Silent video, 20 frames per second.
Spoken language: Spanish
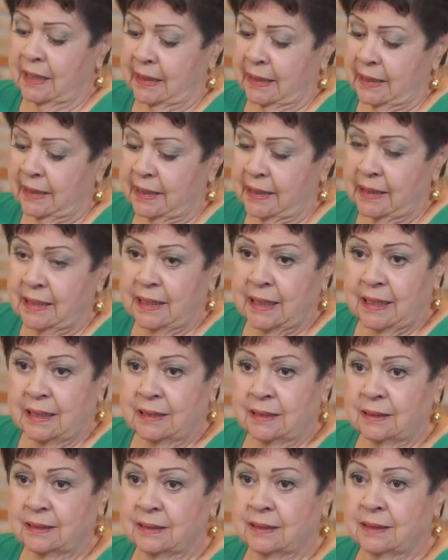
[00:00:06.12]

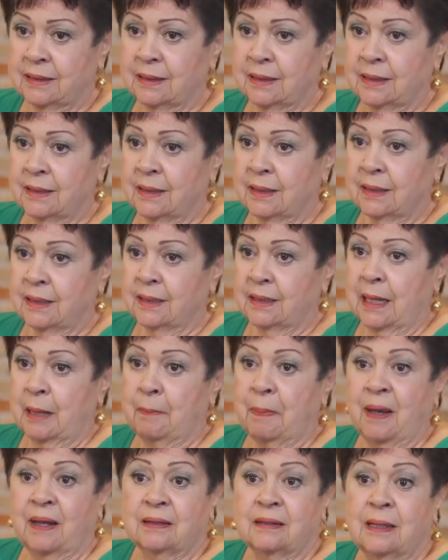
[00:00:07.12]
alegría,
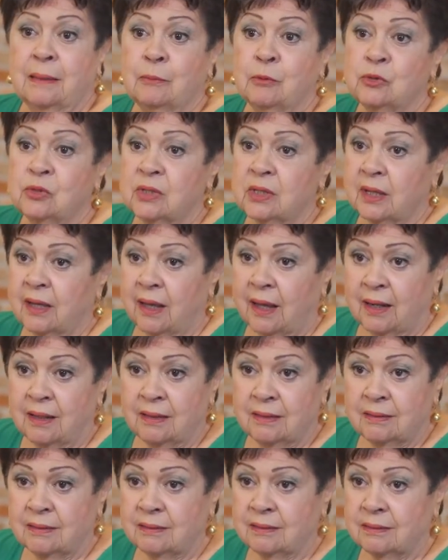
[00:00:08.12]
la parte
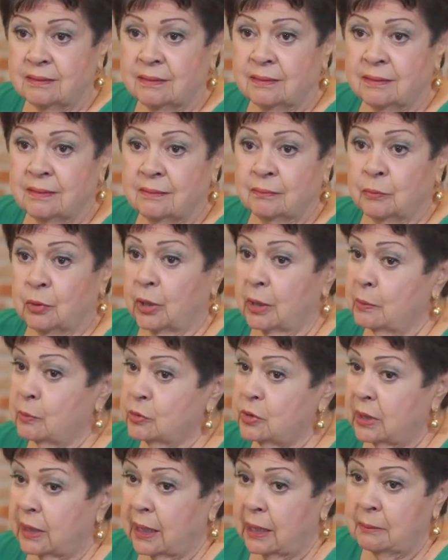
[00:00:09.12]
musical, porque
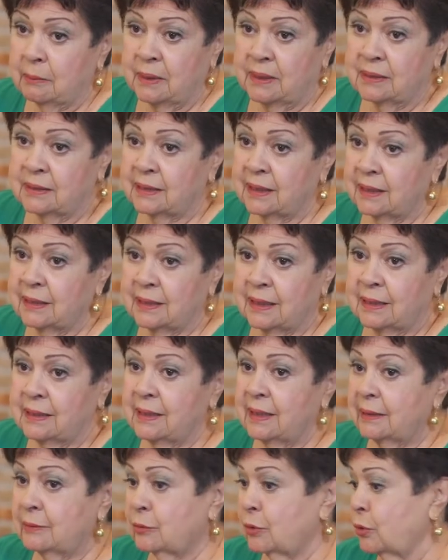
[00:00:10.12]
musicalmente
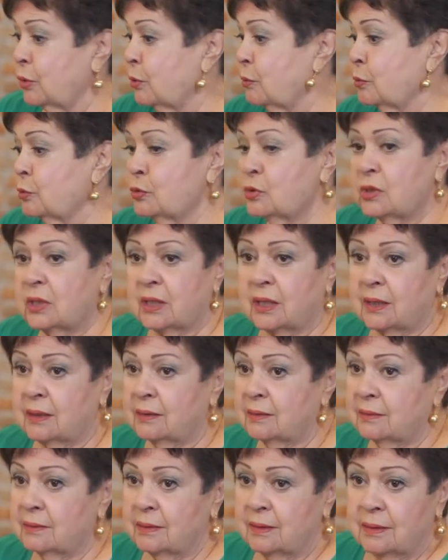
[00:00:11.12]
Dedi es todo
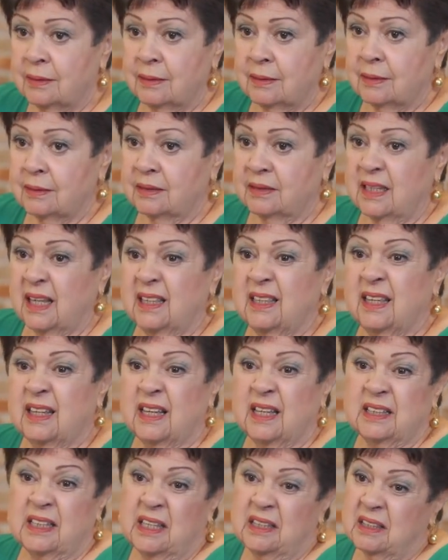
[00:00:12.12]
música. Desde
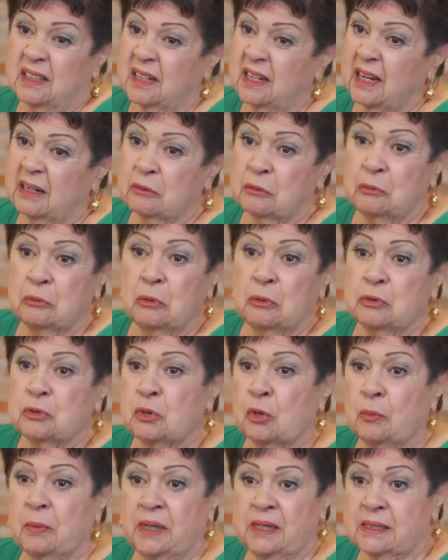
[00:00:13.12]
que tendría algunos
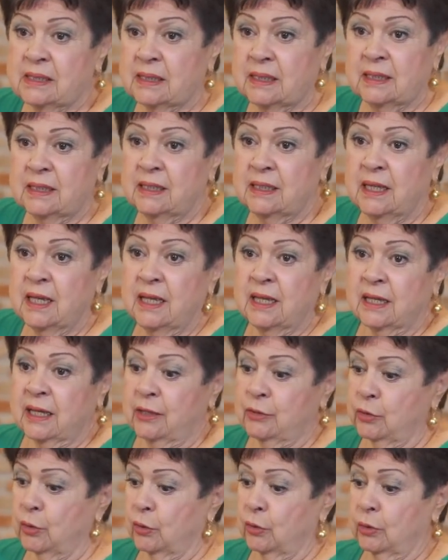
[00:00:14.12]
ocho meses,
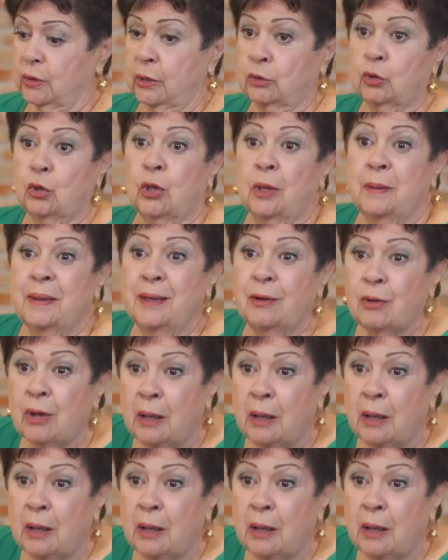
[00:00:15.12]
que yo que todavía no